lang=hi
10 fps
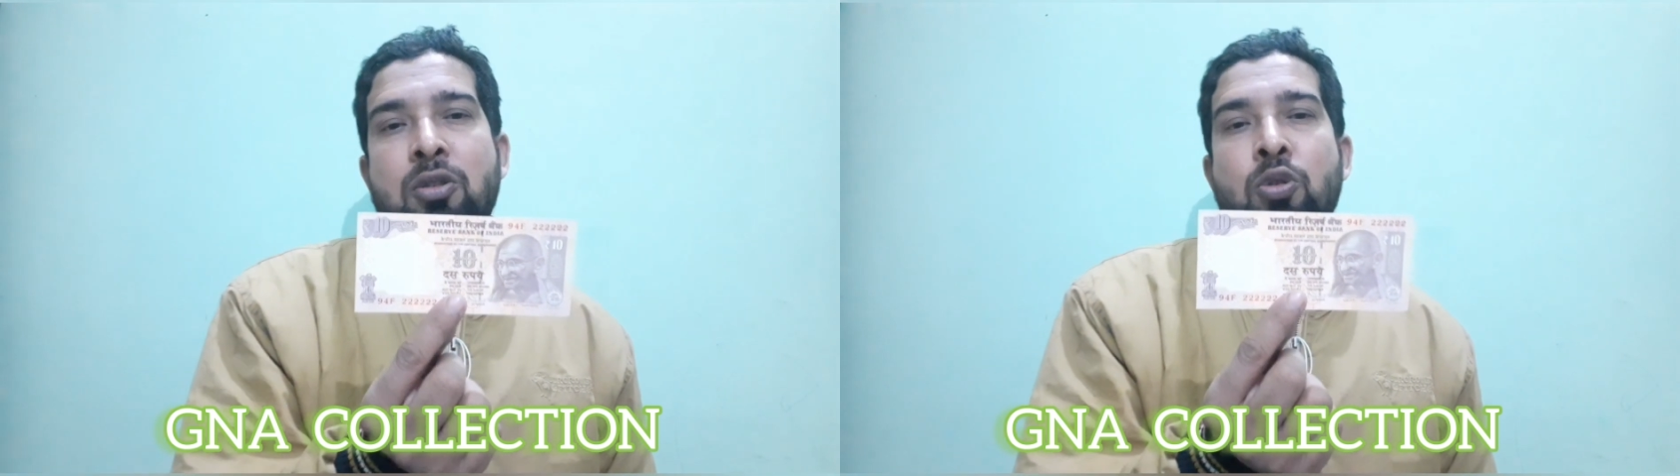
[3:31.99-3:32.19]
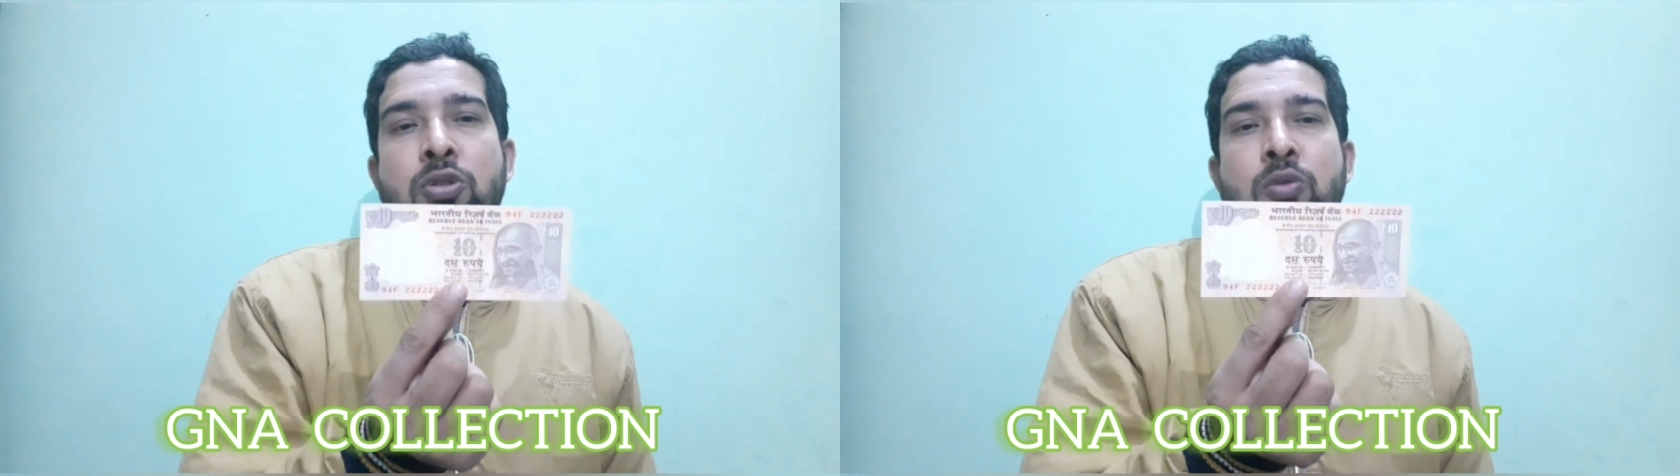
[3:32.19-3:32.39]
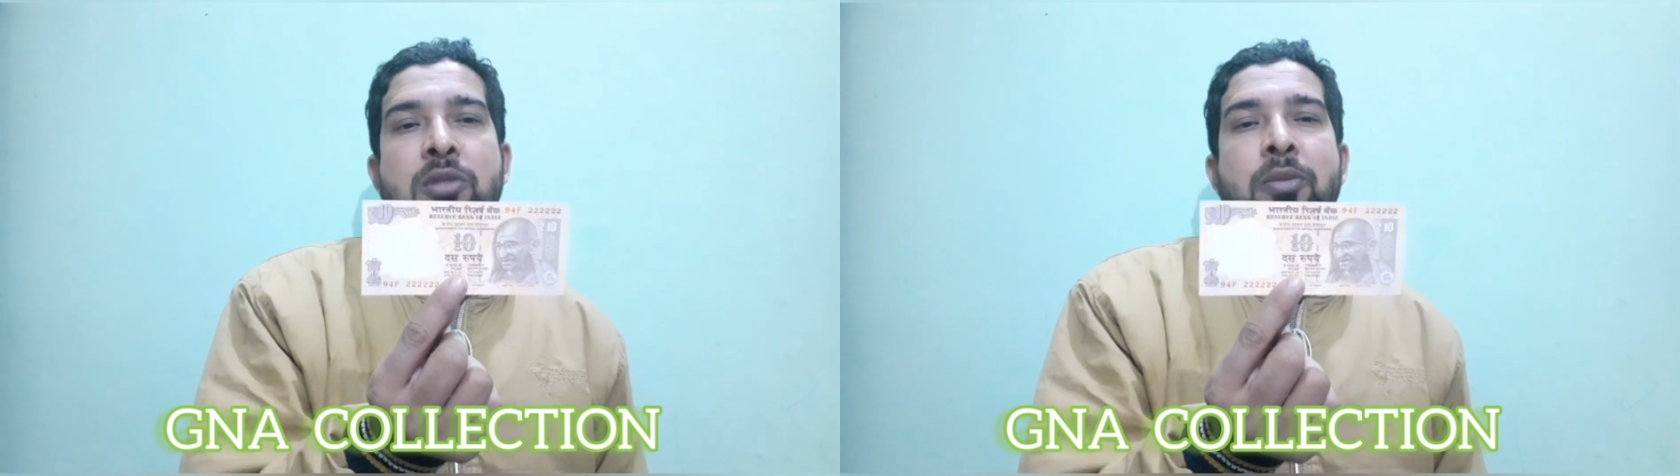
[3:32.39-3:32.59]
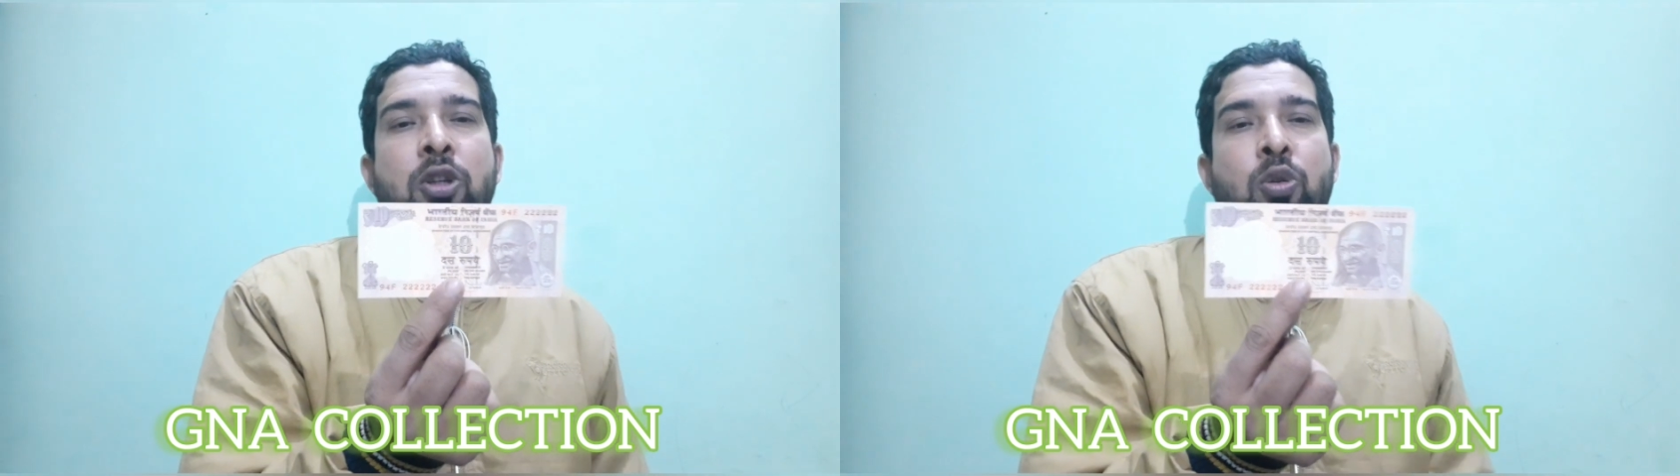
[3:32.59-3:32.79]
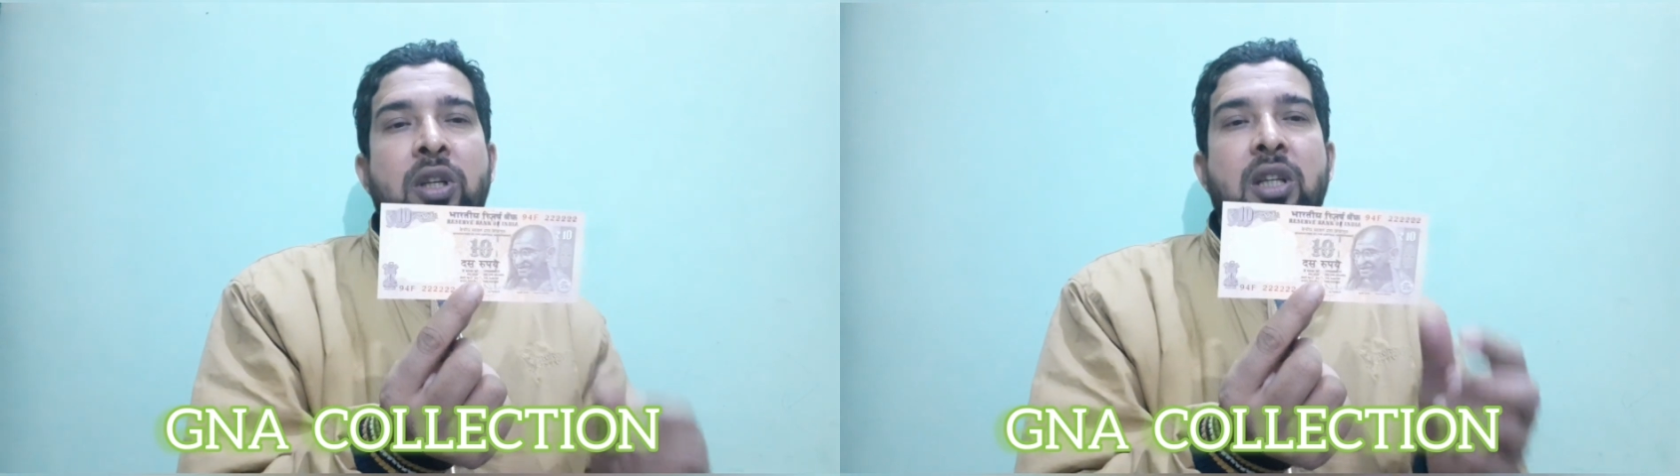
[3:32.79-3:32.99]
दोस्तों इस
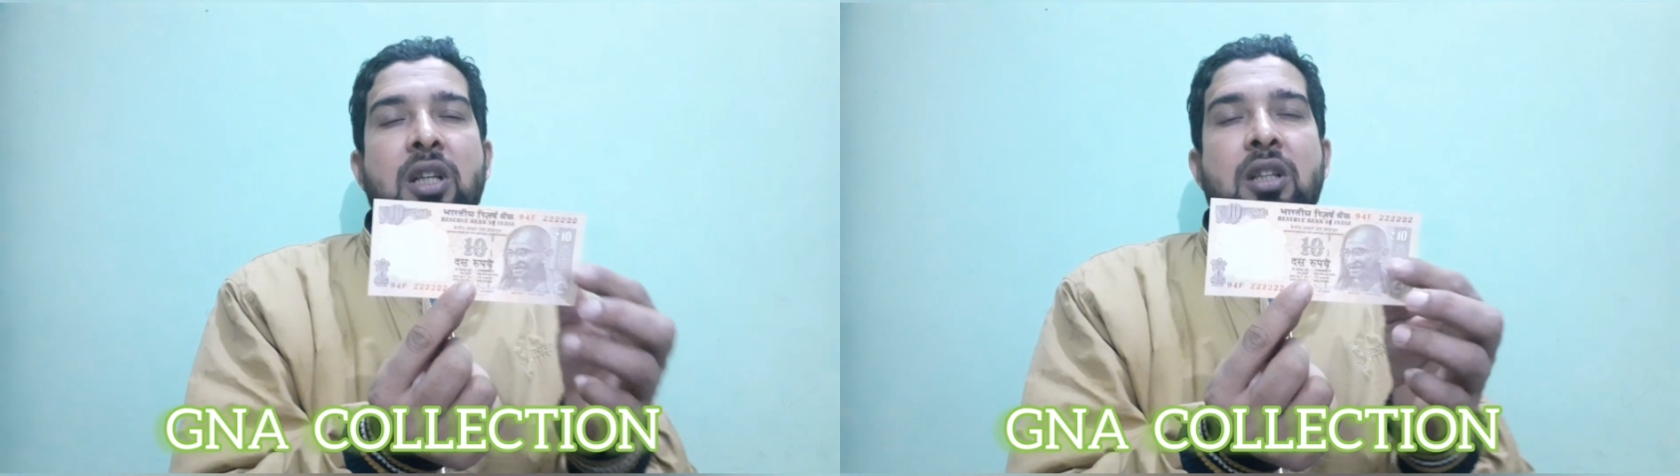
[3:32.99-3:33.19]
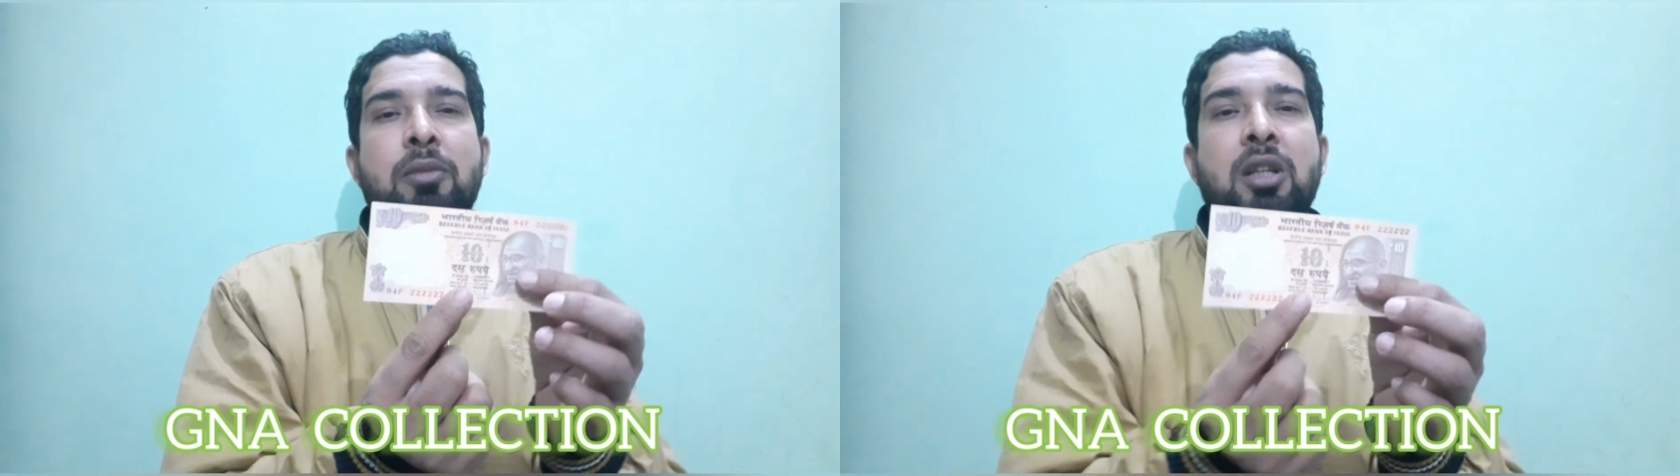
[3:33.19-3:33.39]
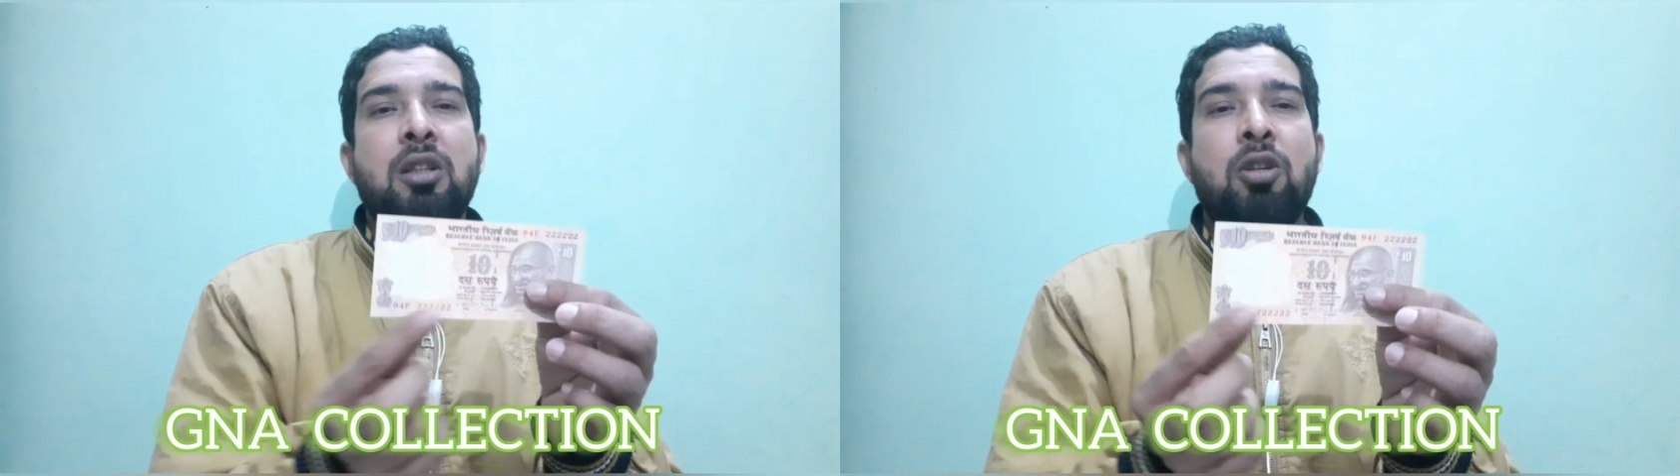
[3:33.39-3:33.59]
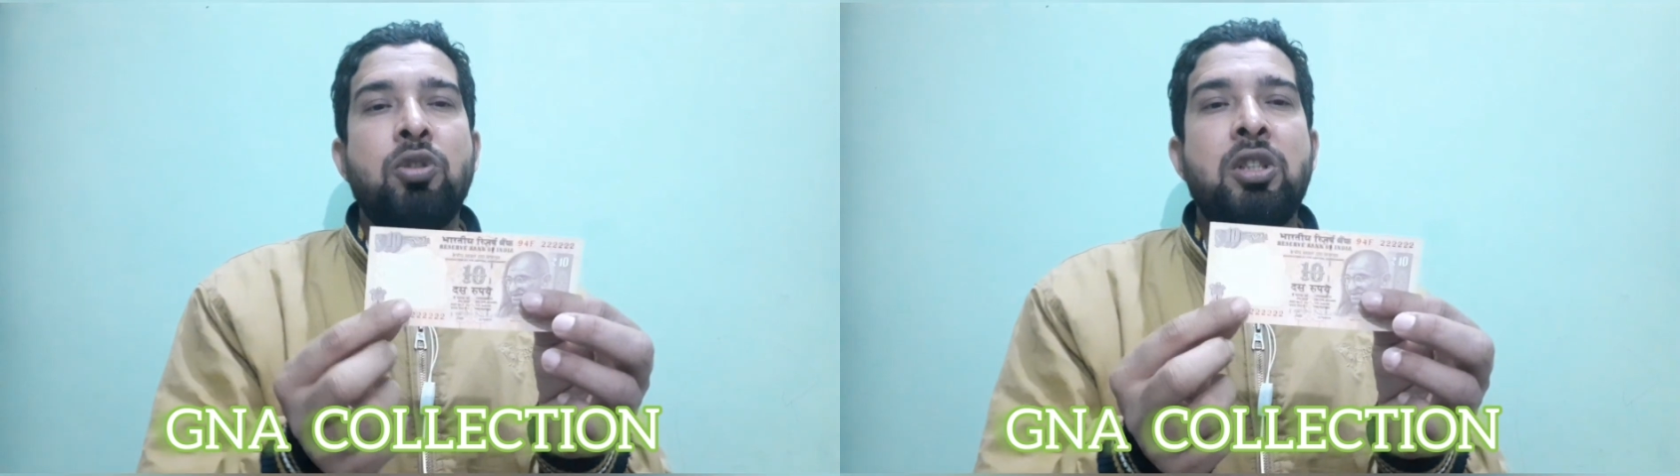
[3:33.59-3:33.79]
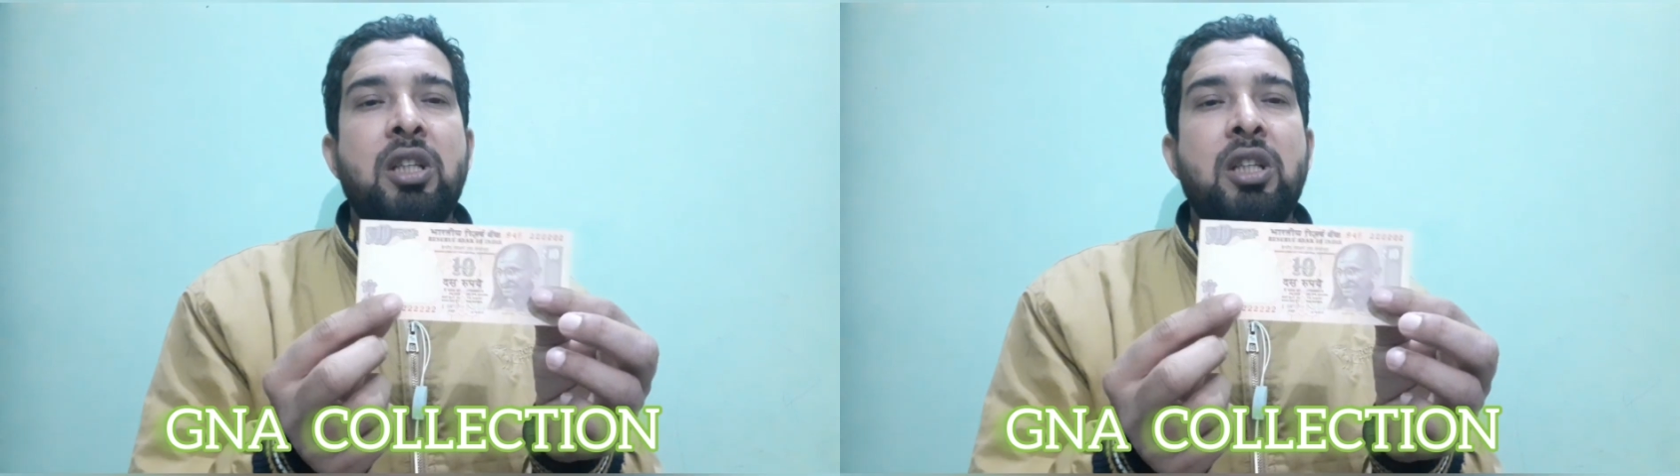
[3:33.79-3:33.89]
वीडियो को यहीं ख़त्म करता हूँ जी